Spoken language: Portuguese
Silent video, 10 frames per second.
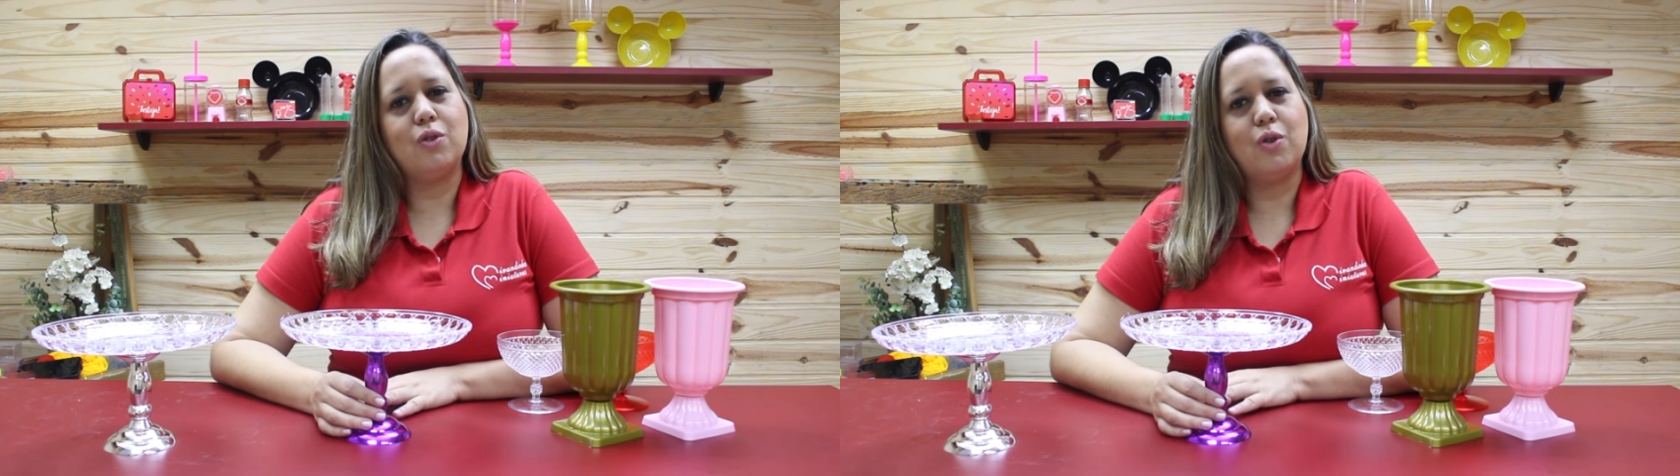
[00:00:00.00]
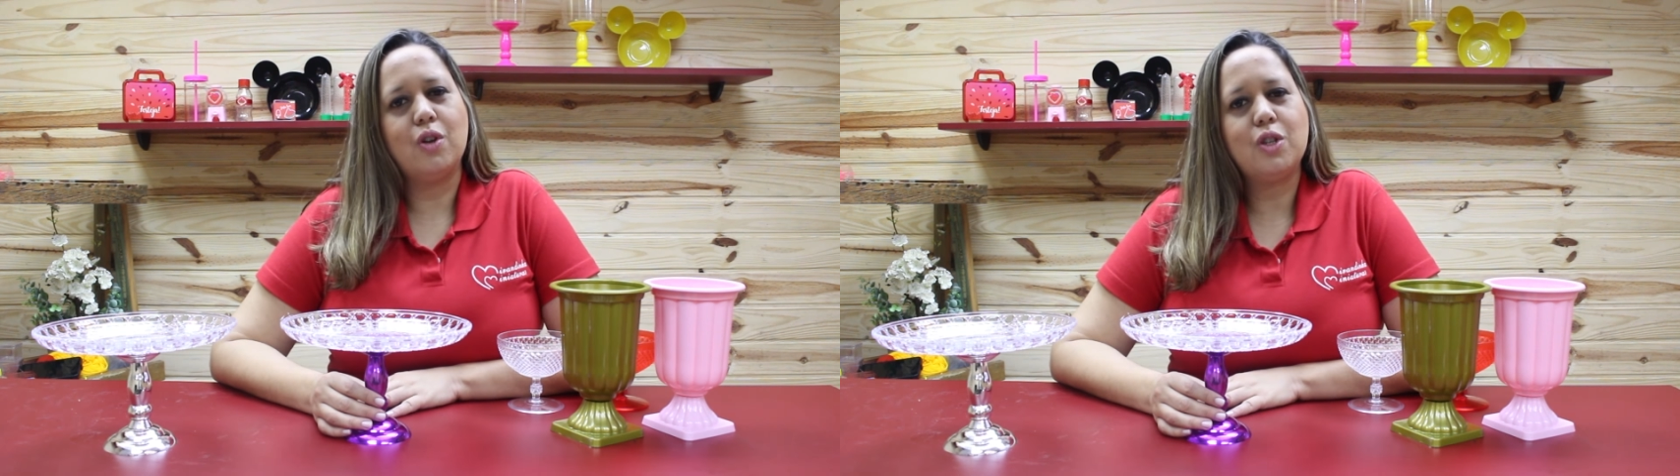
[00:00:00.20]

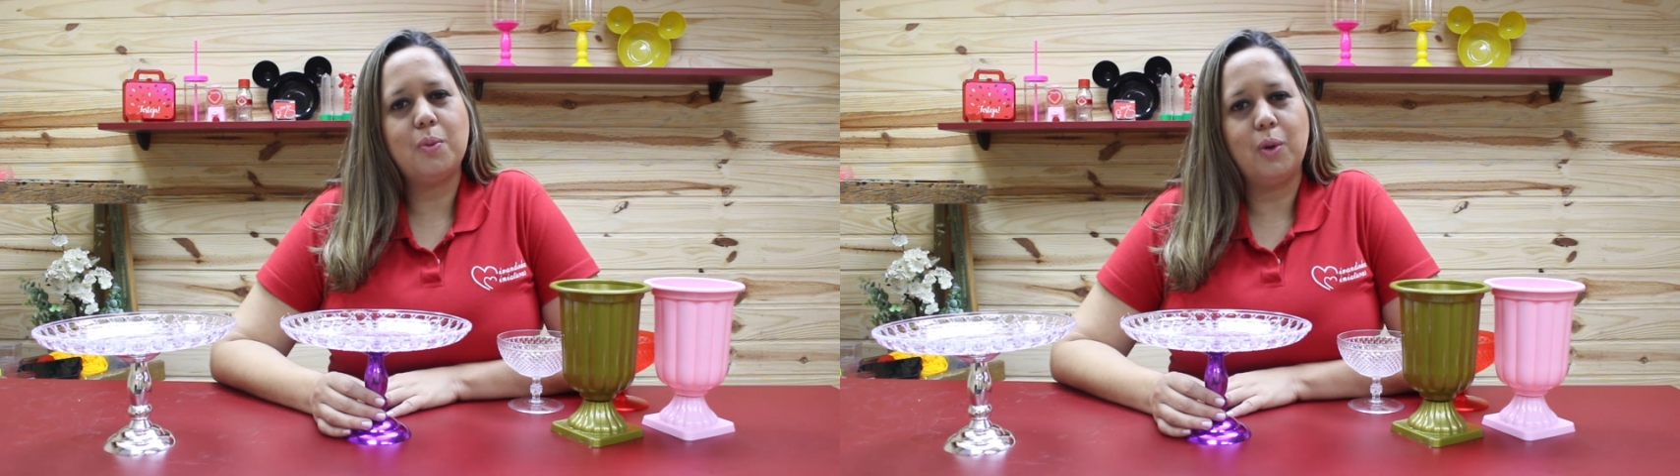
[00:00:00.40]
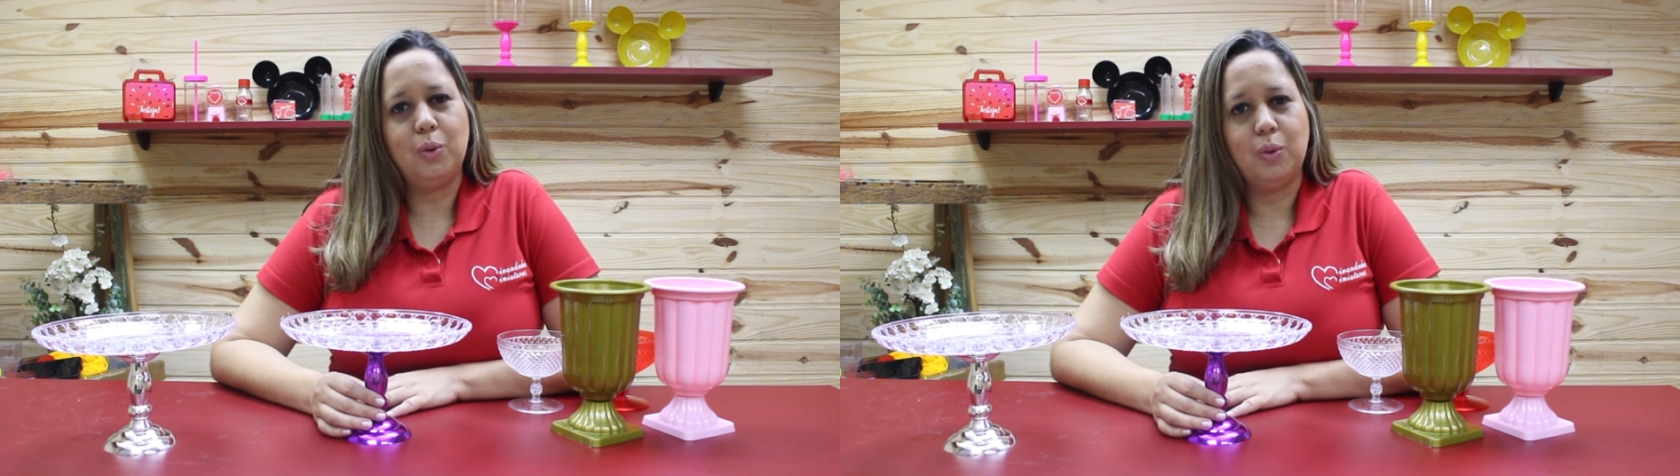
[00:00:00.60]
dos
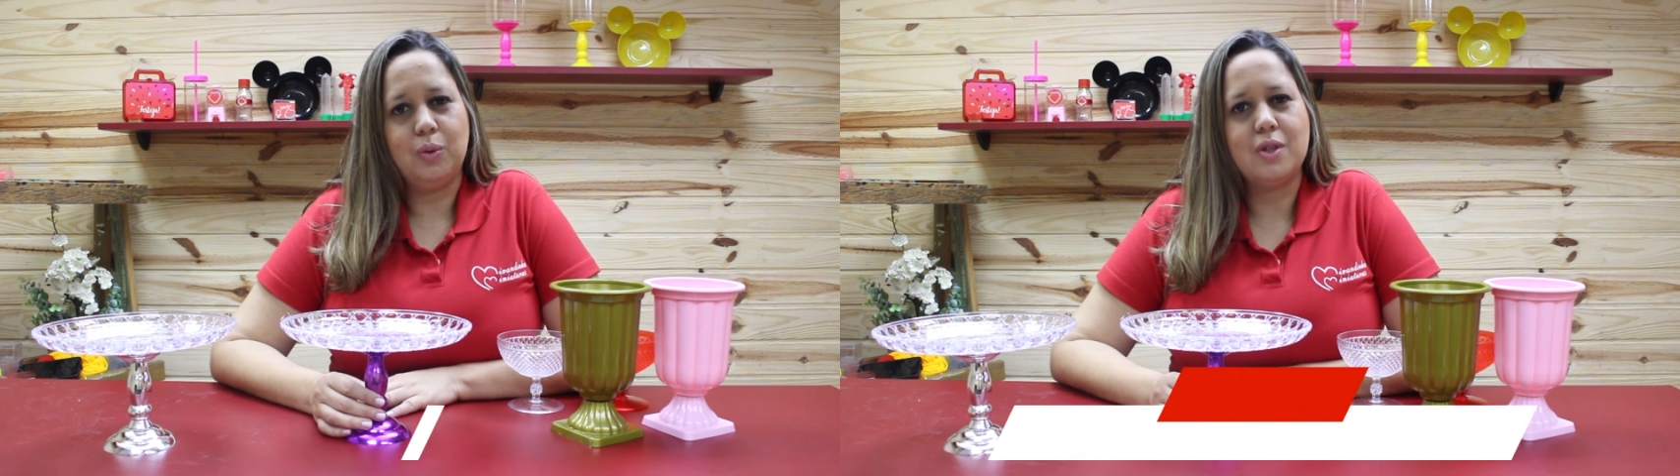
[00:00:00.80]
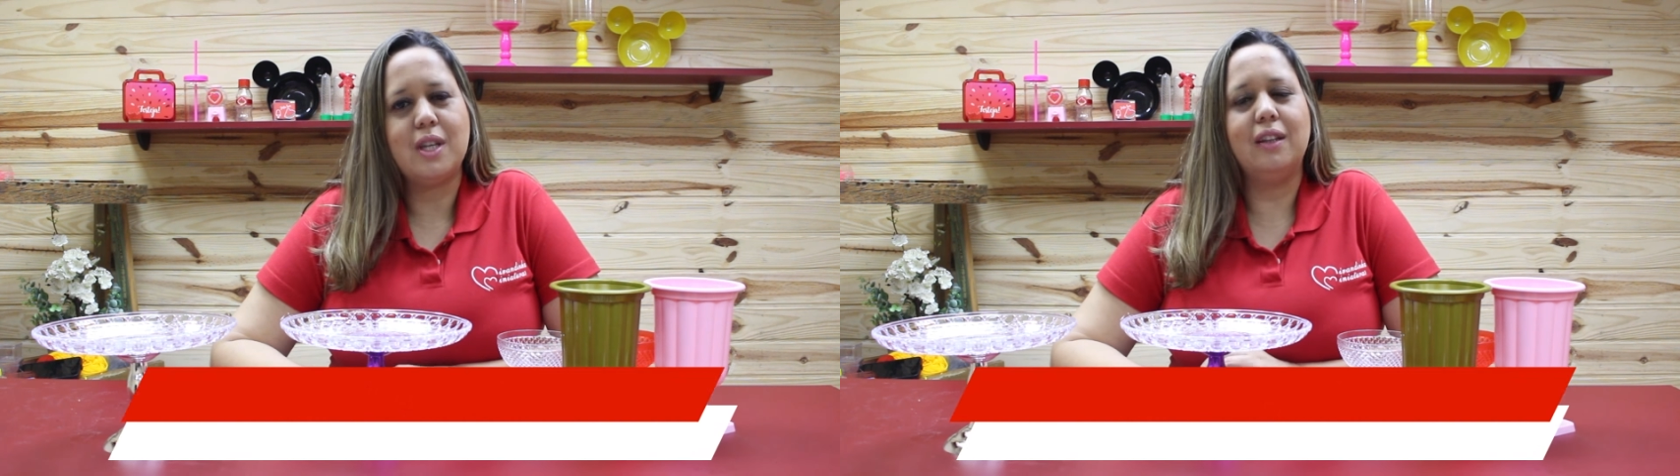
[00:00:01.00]
nossos produtos